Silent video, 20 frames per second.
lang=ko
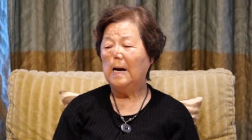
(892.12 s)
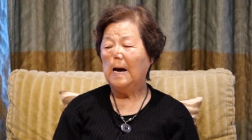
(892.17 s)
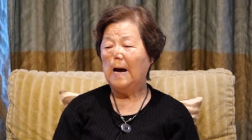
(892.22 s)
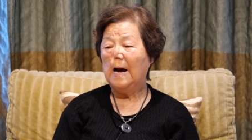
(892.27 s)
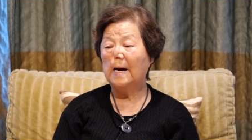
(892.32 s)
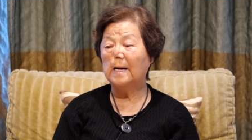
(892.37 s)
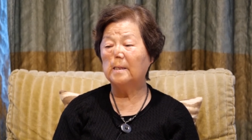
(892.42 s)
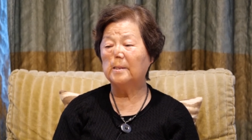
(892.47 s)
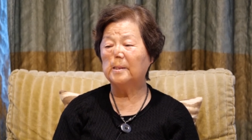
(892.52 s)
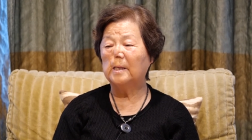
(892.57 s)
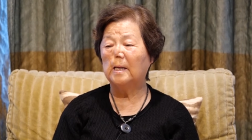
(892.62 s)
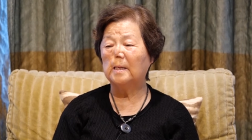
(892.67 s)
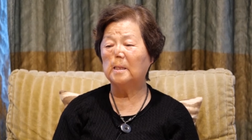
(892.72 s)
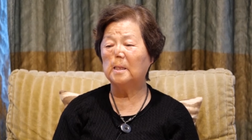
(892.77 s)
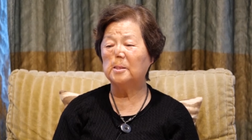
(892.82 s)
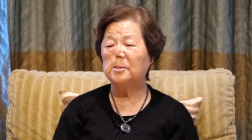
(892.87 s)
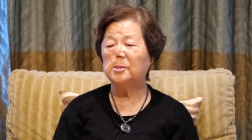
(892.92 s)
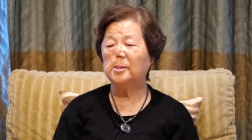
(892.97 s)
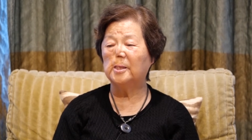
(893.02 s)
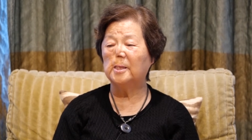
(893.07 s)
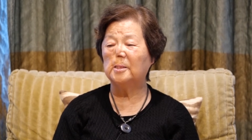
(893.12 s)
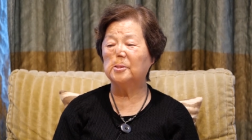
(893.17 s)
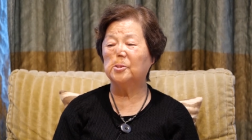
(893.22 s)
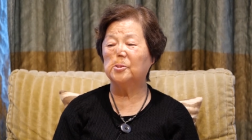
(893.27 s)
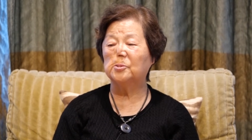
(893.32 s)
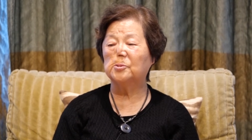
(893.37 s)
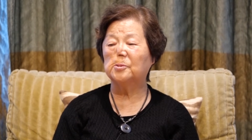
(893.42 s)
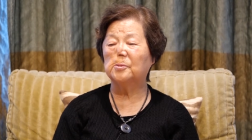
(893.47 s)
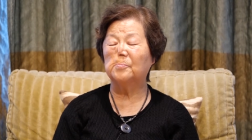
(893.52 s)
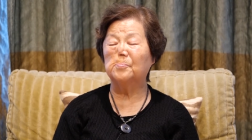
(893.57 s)
한 가지 예를
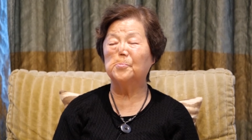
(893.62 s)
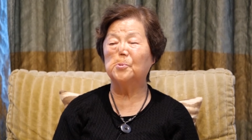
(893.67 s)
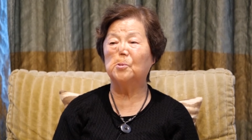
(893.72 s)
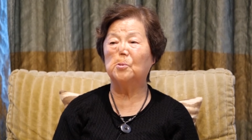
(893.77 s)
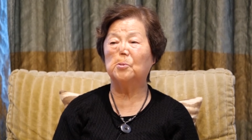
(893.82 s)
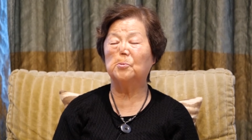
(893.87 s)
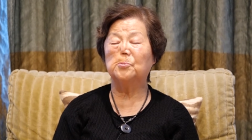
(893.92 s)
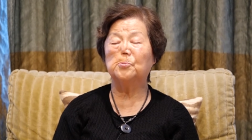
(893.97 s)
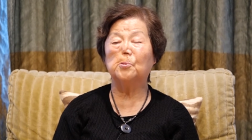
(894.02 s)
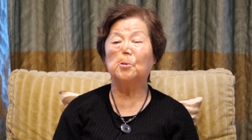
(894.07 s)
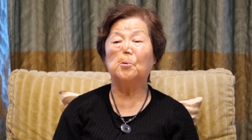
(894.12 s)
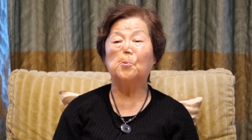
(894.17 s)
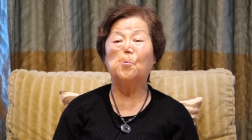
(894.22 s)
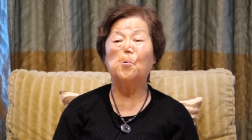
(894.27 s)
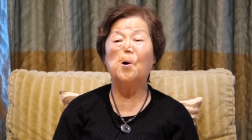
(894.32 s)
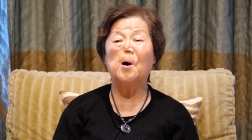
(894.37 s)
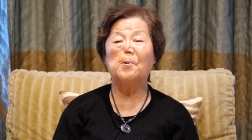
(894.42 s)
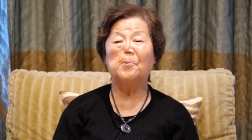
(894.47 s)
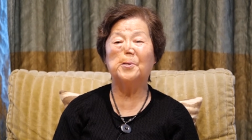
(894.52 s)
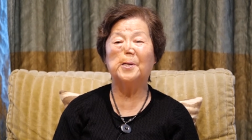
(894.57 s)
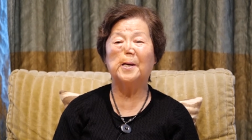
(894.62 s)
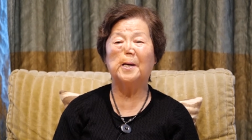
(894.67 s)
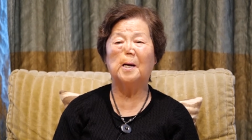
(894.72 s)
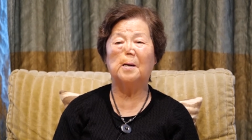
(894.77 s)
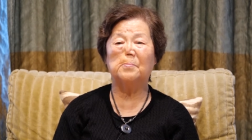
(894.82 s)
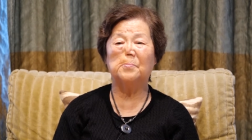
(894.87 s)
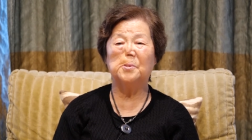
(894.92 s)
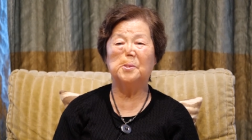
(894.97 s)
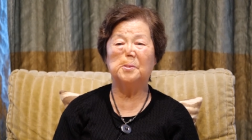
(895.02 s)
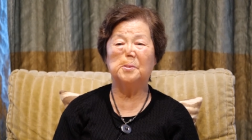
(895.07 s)
들어서 뭐 고아원에
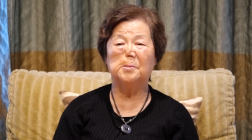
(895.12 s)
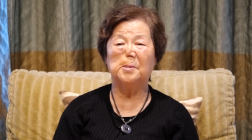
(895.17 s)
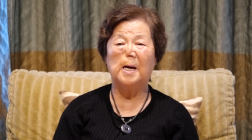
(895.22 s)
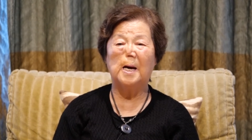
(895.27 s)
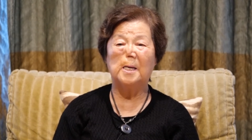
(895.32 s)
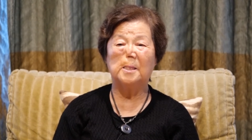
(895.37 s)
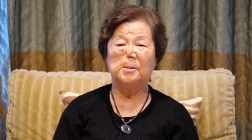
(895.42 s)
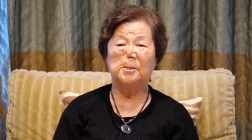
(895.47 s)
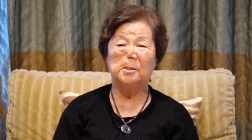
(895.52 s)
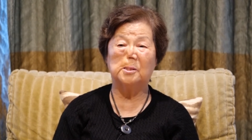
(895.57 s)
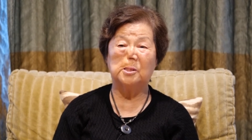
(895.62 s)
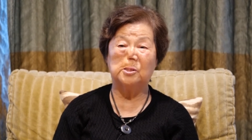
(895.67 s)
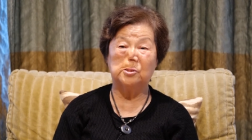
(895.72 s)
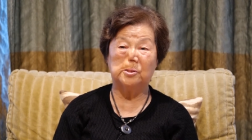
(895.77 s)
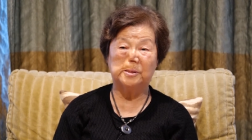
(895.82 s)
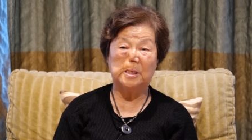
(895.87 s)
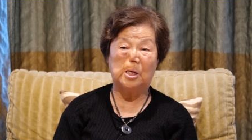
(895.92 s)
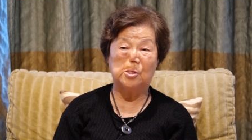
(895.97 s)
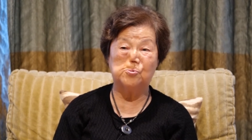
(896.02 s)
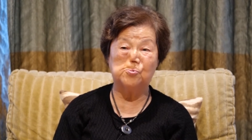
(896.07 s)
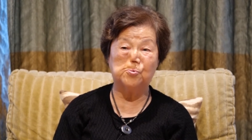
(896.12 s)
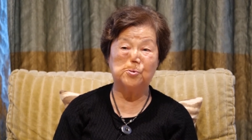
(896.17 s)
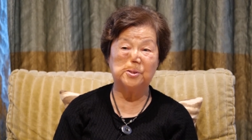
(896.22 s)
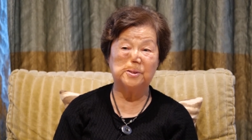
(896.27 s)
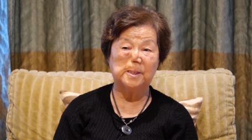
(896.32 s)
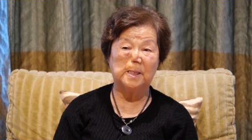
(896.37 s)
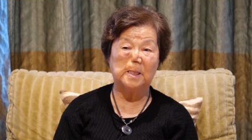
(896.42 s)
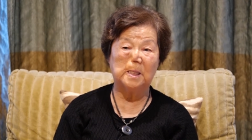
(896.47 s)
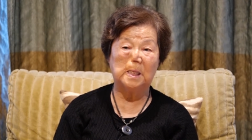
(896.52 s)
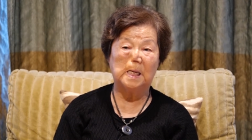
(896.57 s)
가면은 아이들 그 다 죽게
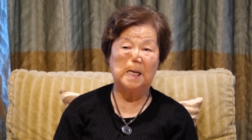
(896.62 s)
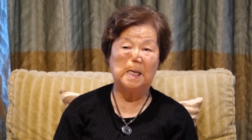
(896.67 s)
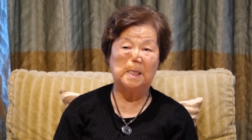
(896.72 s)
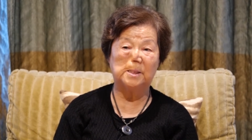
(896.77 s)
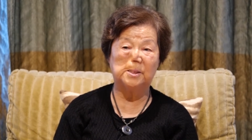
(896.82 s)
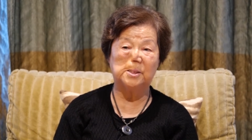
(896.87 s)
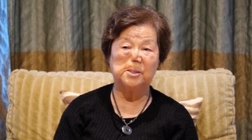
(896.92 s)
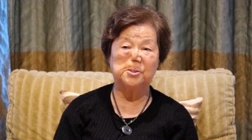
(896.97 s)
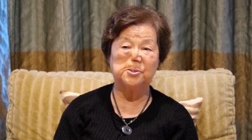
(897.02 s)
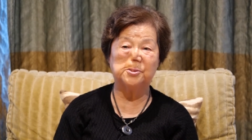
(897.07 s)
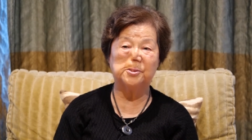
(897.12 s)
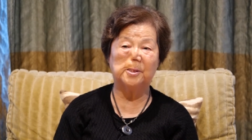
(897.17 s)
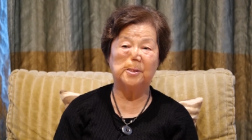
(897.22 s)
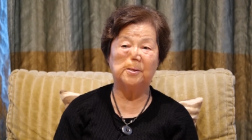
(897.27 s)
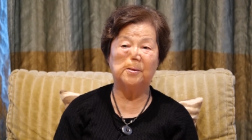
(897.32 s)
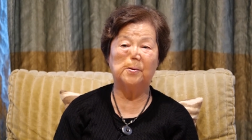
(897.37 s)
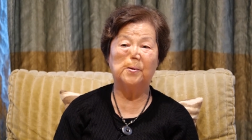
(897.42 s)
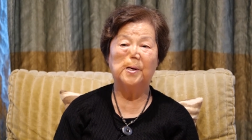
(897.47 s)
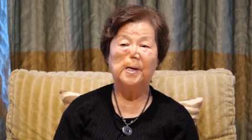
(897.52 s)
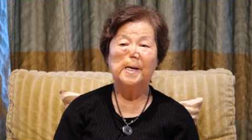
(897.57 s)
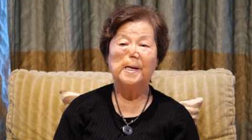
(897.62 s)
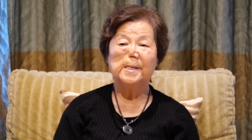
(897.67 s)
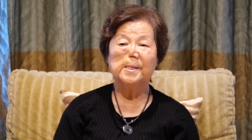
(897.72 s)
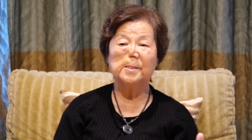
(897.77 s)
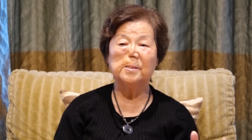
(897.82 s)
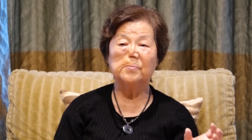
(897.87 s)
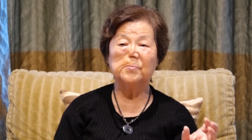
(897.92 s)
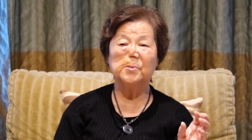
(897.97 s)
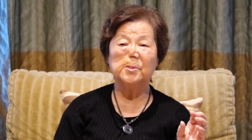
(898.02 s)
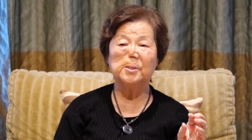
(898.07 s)
생긴 아이들 있잖아요.
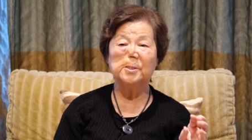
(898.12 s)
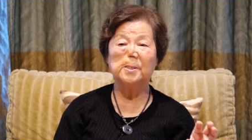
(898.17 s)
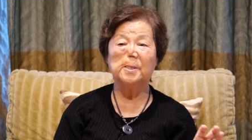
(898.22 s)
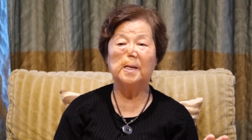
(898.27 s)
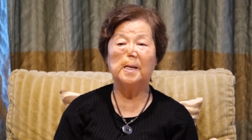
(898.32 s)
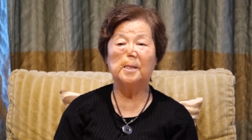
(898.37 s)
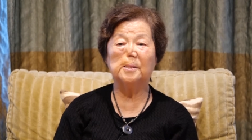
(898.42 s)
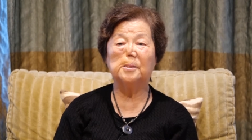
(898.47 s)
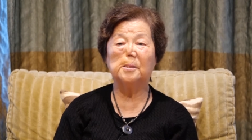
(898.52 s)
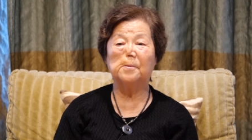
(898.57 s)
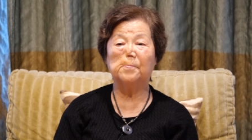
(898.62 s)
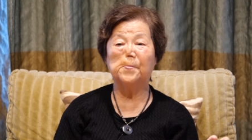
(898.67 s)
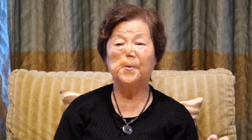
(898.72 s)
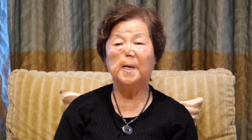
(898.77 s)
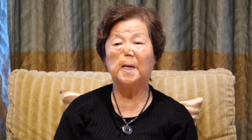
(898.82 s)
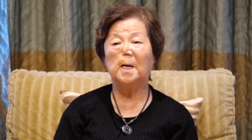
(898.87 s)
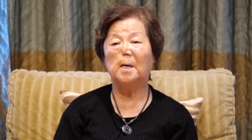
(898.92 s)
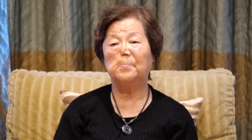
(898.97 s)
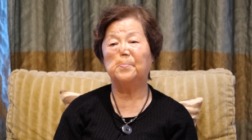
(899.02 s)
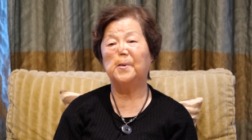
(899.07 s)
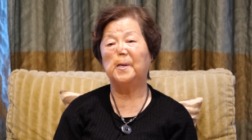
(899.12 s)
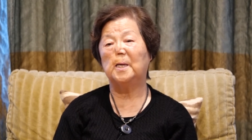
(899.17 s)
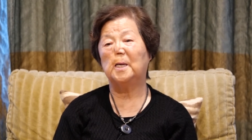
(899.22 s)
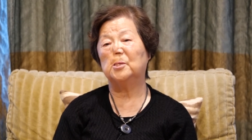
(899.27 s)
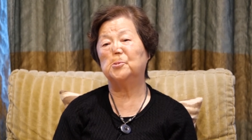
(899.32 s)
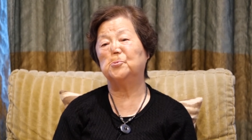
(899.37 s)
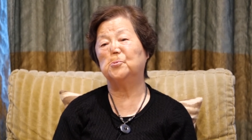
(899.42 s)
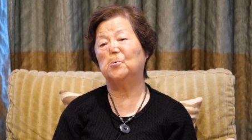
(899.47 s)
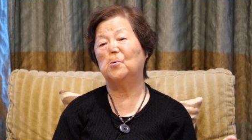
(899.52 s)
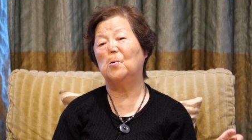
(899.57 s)
그럼 그런 애들 빚값
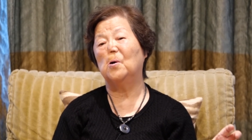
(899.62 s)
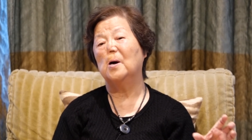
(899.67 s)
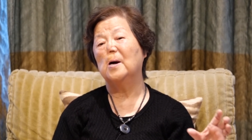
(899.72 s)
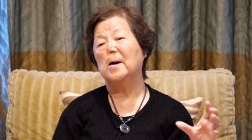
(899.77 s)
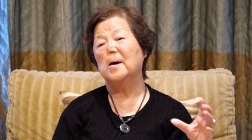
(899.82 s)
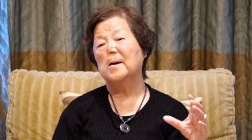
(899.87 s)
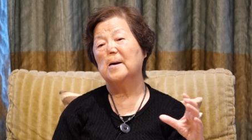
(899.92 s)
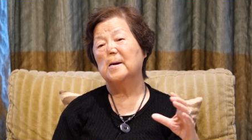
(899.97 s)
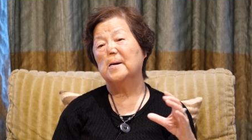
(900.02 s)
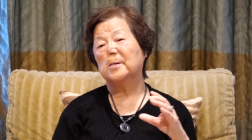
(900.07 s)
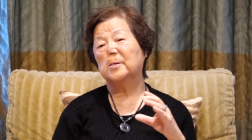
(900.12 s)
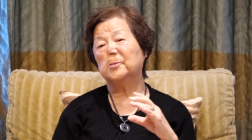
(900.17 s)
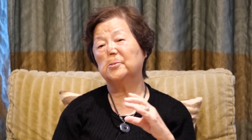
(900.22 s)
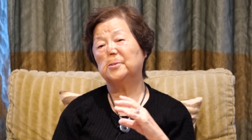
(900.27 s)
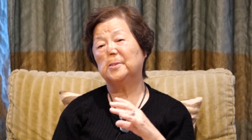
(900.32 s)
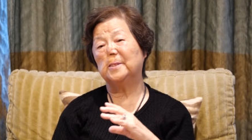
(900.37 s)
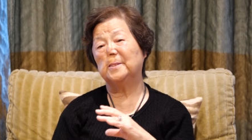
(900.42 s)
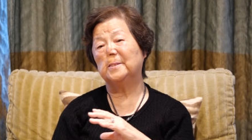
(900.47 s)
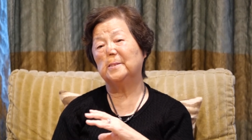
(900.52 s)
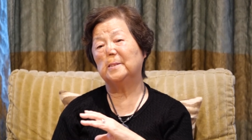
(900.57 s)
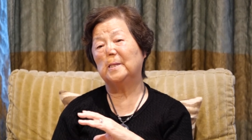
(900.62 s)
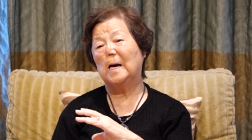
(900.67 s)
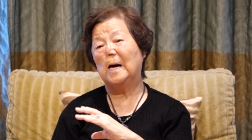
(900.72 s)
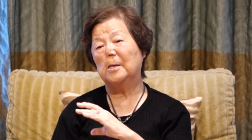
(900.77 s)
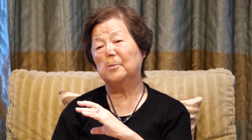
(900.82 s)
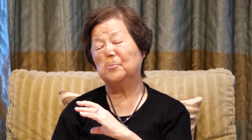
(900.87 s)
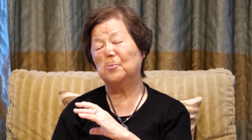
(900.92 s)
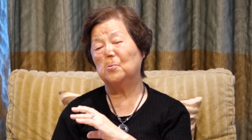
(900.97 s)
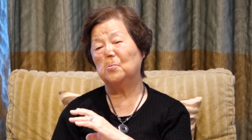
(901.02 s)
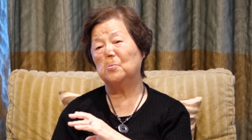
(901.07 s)
해가지고 그때는
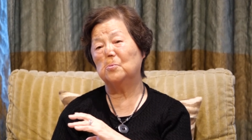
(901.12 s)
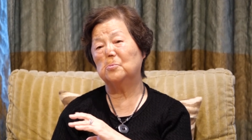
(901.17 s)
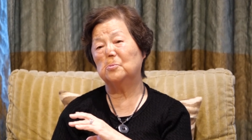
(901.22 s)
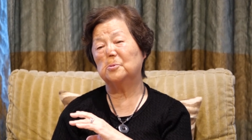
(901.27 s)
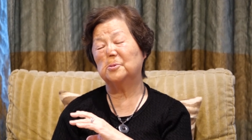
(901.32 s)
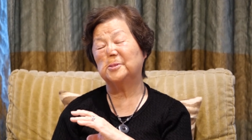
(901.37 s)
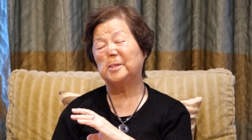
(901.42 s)
아동